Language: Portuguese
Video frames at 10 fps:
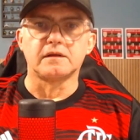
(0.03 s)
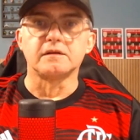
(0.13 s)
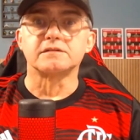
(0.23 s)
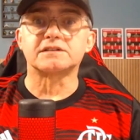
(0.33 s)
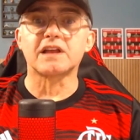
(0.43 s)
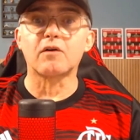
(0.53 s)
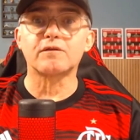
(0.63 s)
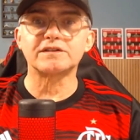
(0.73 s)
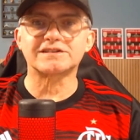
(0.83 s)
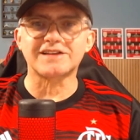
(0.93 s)

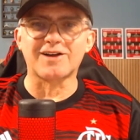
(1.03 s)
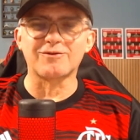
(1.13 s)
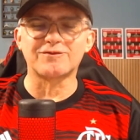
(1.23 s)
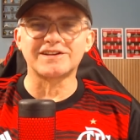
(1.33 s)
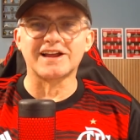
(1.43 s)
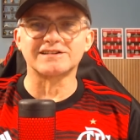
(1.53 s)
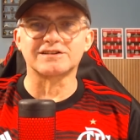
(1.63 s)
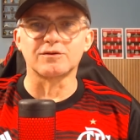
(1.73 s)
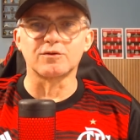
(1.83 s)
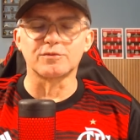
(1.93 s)
Salve, salve
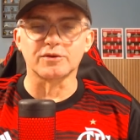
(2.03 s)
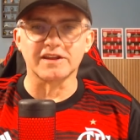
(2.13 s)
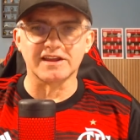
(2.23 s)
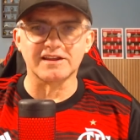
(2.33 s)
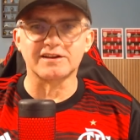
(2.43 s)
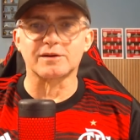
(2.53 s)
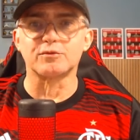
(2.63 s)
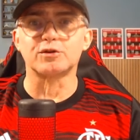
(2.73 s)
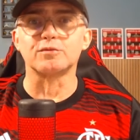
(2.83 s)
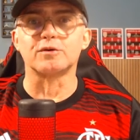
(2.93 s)
nação rubro-negra,
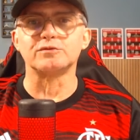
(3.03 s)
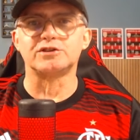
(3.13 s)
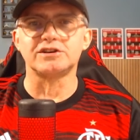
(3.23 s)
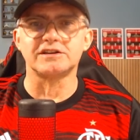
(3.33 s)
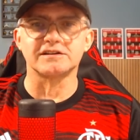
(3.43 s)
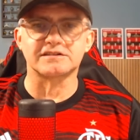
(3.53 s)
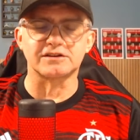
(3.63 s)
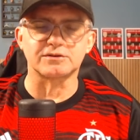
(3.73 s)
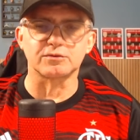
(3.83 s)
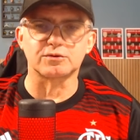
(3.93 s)
muito bom dia,
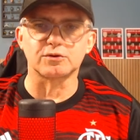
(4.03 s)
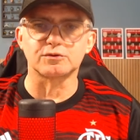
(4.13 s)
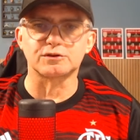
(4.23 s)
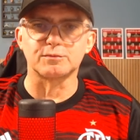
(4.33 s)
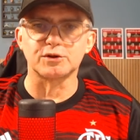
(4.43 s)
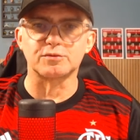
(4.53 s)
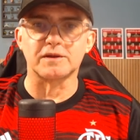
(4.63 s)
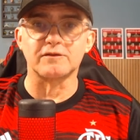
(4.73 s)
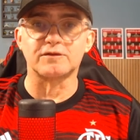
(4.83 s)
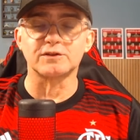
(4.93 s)
sejam todos muito
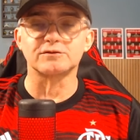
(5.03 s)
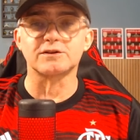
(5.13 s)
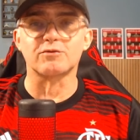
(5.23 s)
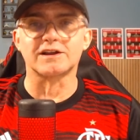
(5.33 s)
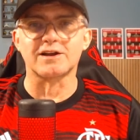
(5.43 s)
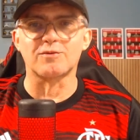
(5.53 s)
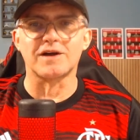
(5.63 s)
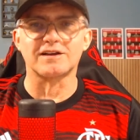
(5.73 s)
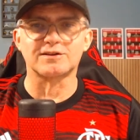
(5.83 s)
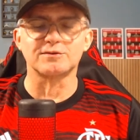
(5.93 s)
bem-vindos ao canal
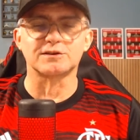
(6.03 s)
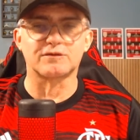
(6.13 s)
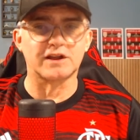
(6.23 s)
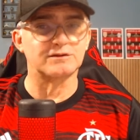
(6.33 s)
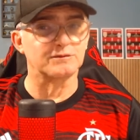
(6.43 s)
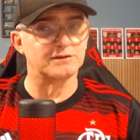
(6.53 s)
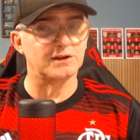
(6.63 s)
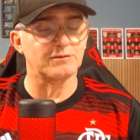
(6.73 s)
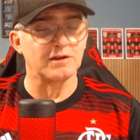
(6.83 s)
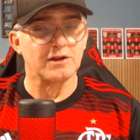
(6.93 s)
Marquinhos Fla
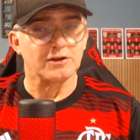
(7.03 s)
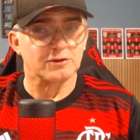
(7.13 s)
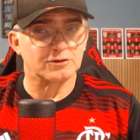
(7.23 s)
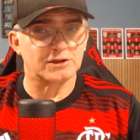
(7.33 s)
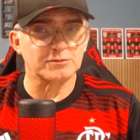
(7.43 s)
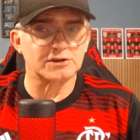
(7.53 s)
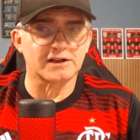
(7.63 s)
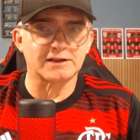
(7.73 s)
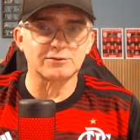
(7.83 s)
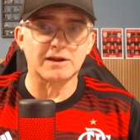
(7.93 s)
Nós estamos
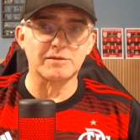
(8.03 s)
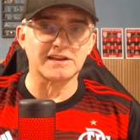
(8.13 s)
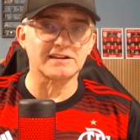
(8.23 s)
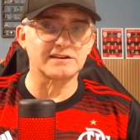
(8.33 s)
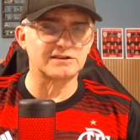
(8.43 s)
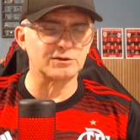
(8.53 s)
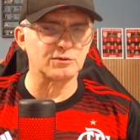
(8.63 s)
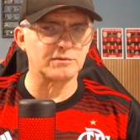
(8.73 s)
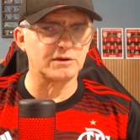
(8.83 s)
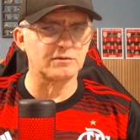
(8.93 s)
chegando na manhã desse
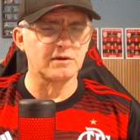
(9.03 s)
domingo